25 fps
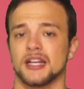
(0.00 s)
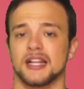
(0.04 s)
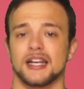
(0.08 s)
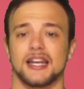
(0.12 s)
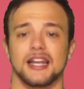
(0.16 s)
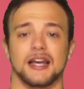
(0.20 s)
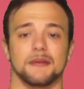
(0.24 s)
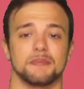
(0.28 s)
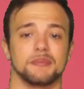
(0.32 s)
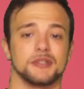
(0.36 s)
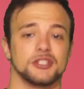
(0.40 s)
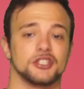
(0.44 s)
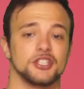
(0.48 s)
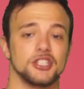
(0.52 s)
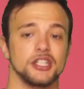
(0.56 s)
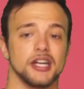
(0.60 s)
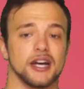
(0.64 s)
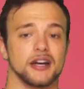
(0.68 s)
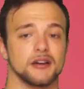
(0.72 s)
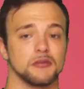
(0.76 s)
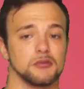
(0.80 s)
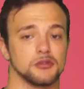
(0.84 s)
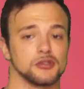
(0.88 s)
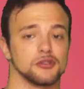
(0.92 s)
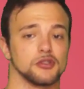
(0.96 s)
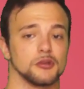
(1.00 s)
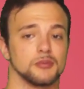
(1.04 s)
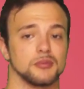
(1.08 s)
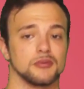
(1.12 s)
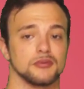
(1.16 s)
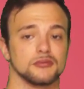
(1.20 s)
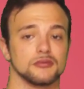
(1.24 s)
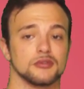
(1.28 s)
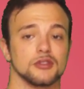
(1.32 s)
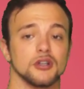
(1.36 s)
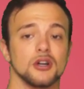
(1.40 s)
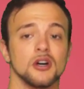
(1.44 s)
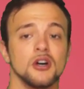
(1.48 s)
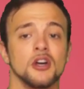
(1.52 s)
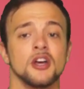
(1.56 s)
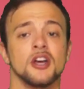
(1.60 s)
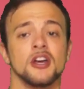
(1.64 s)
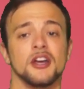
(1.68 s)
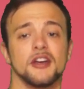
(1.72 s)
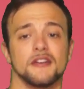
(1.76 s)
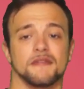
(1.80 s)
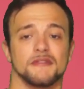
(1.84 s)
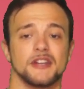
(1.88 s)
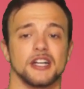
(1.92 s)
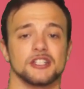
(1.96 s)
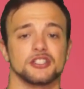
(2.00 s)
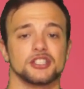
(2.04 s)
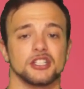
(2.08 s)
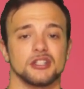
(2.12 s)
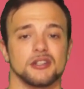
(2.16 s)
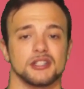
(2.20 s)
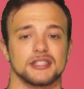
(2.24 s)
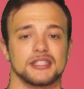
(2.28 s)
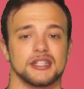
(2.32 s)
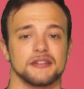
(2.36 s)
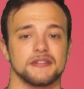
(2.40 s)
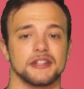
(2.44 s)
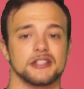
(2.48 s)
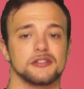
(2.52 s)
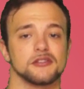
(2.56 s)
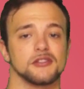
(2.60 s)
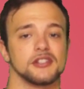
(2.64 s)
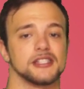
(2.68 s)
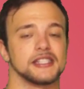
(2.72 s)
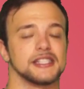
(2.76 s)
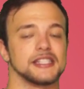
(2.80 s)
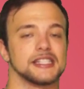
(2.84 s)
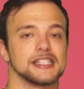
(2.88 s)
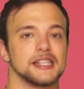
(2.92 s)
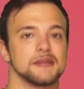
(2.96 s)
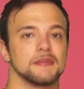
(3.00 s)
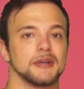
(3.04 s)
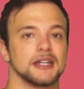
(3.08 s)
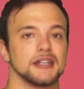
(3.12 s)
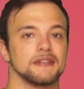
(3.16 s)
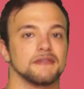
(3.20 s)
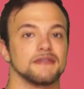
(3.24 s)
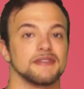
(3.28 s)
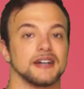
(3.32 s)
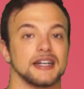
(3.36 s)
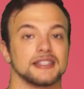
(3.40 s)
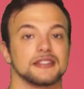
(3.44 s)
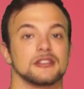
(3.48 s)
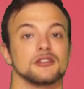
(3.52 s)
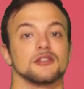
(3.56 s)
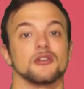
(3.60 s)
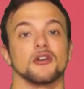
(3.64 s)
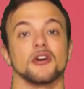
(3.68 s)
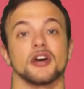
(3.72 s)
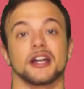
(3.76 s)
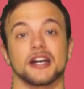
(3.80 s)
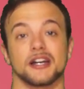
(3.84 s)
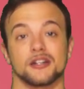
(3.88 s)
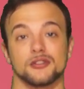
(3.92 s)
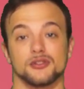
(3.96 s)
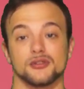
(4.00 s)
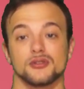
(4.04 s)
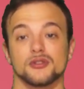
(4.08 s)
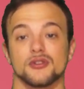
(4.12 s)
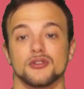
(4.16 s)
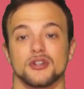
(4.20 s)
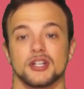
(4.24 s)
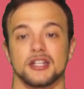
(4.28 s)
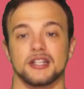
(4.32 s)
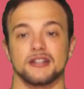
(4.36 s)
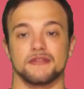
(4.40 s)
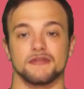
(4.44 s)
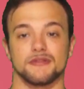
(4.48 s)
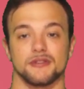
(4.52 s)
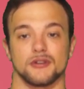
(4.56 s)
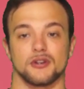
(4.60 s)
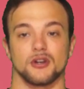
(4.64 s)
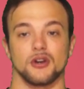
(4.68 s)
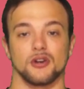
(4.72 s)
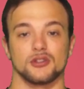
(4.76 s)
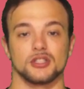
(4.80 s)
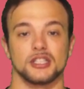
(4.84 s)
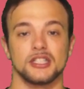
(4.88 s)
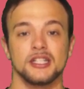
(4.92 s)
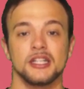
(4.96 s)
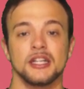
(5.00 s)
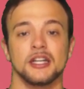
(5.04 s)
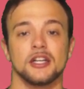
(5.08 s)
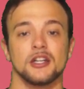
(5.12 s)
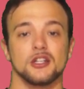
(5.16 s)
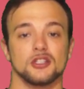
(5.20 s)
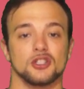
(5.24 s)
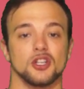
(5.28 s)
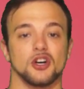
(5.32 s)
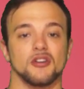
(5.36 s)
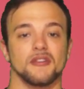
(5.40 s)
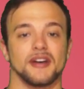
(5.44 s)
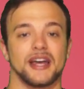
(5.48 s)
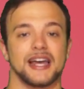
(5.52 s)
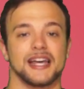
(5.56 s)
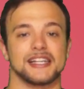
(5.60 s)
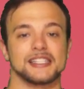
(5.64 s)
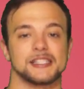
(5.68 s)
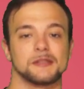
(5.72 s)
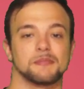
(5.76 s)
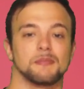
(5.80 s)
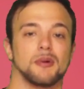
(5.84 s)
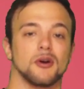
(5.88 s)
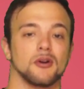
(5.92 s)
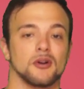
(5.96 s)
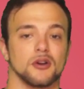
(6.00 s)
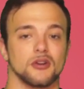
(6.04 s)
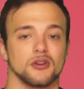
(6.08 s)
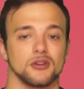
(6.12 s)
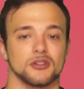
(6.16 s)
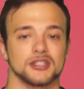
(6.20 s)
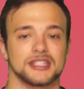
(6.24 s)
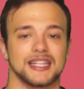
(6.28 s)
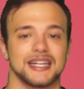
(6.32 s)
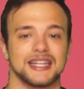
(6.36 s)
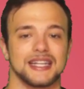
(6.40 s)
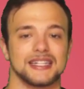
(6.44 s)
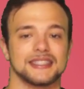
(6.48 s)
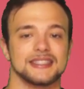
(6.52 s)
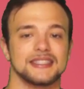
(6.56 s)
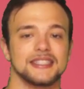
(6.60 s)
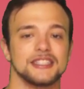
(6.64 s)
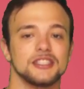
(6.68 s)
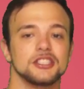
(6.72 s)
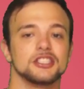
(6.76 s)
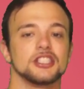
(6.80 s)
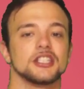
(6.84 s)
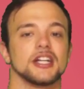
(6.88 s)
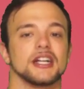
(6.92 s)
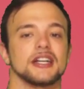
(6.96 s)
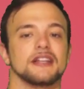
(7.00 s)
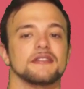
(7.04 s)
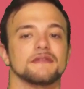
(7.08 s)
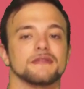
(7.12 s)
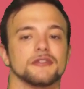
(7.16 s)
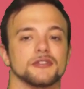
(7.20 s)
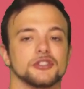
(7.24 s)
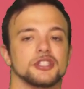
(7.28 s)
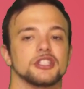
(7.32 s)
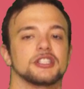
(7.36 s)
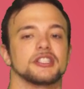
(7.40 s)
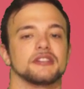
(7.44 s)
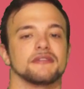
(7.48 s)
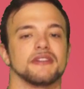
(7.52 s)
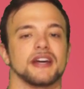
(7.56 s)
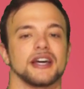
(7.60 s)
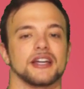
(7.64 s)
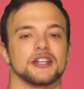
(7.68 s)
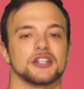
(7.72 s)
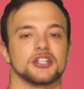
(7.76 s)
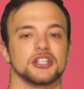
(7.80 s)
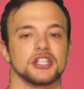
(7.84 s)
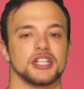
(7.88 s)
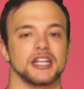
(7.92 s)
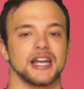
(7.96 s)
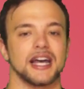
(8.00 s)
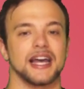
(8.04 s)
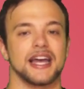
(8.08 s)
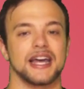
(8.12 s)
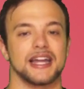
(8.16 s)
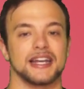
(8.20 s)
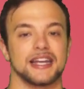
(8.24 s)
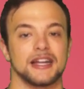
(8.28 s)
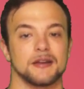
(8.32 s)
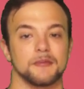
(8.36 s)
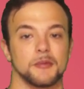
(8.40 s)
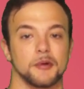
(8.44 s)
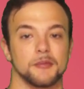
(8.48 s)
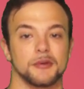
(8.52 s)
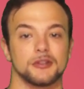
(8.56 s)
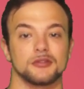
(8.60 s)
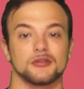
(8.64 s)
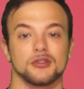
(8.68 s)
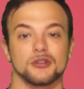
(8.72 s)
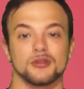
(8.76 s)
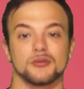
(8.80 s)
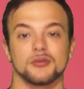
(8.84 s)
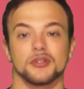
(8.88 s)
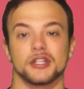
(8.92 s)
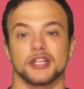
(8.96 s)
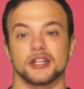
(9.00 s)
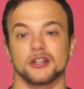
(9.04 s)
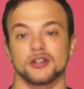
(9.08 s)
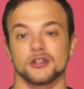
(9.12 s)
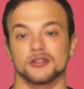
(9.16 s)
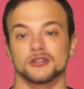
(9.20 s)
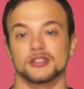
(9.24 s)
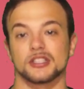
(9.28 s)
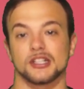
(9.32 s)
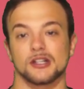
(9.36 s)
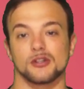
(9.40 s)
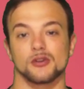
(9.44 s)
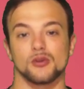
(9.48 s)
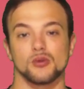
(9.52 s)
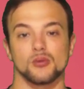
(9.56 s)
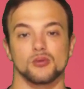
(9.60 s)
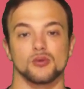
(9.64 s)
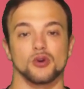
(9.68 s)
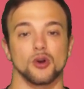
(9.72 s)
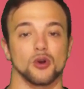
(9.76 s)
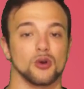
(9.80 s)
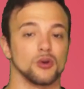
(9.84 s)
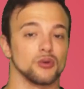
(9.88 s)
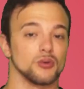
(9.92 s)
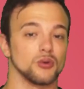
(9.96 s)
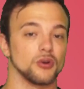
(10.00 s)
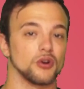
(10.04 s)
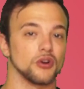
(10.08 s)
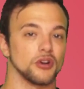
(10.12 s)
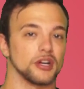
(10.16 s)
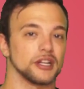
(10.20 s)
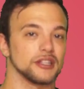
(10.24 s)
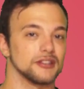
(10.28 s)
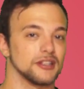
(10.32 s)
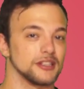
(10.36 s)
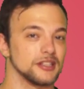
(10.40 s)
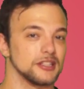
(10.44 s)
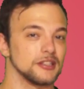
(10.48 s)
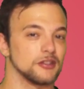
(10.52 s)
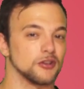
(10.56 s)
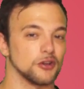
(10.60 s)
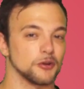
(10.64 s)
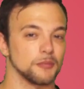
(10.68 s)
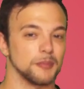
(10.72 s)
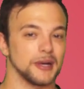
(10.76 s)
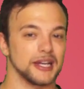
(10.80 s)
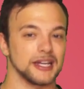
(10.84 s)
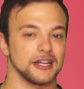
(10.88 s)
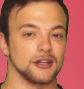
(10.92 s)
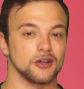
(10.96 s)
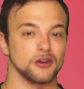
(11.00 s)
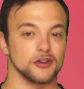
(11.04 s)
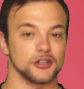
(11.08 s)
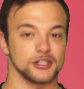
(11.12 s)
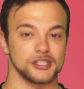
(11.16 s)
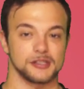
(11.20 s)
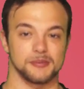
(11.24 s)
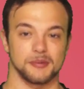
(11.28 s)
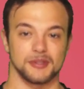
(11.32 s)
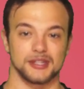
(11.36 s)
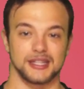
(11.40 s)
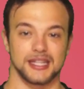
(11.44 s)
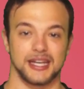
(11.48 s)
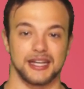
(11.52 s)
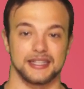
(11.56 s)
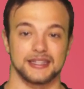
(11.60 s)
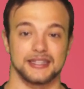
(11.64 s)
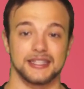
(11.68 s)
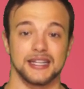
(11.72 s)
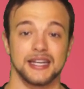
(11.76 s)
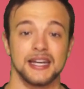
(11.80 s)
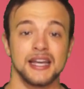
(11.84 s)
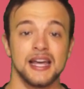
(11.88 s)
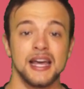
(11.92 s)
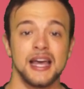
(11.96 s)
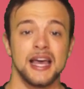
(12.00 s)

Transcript: Le APC a questo punto viaggiano attraverso il sistema linfatico e raggiungono i linfonodi, dove espongono tali antigeni ai linfociti vergini e, nel momento in cui ne incontrano uno con un corredo anticorpale corrispondente,